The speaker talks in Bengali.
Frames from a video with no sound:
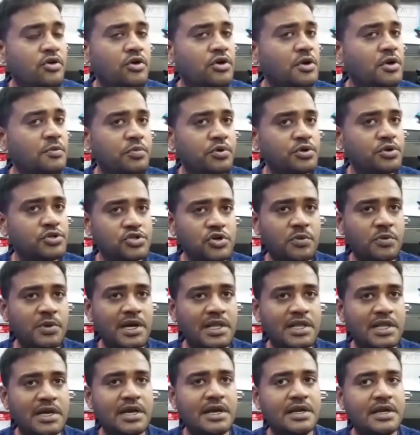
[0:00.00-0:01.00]
গৌরীপুর
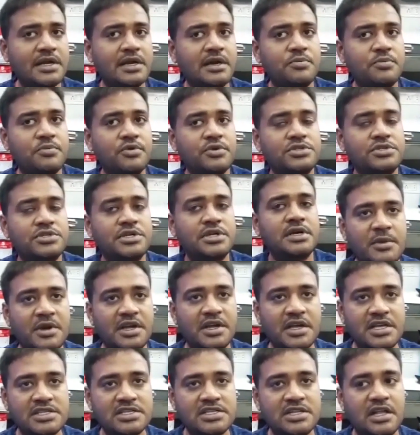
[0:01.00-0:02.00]
চৌমাথা এটা পড়ছে
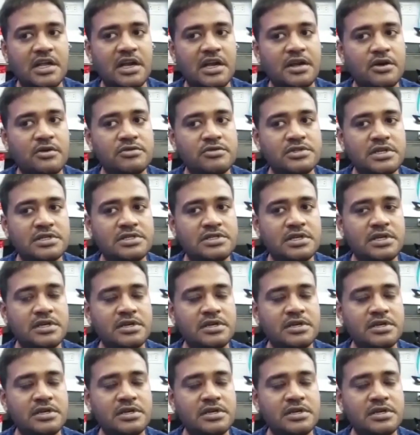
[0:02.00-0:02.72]
কেসি লাইট হাউস আছে